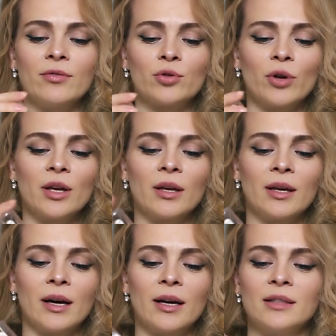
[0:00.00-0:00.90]
и в итоге
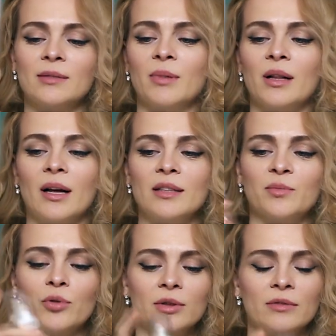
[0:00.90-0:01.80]
я не смогла
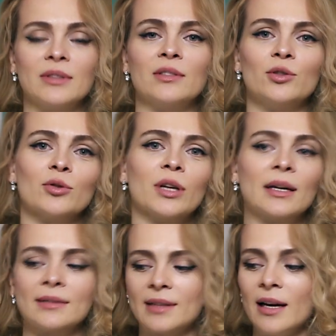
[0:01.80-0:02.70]
использовать ее до
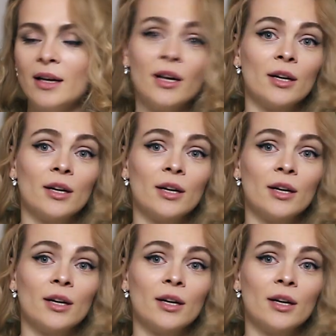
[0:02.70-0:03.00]
конца.